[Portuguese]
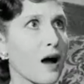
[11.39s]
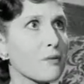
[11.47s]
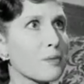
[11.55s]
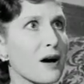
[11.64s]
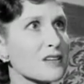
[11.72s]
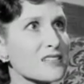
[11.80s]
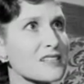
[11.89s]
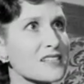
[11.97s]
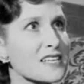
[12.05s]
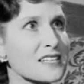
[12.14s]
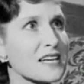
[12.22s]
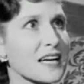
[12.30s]
Uma pessoa
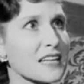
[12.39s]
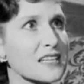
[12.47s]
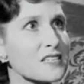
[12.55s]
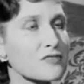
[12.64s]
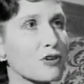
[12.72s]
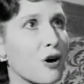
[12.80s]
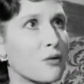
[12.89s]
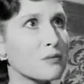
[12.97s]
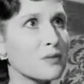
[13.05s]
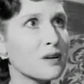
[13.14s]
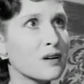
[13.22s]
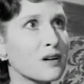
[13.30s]
sentada nessa
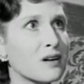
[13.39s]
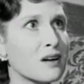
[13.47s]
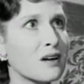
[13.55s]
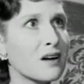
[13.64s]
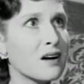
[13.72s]
sala?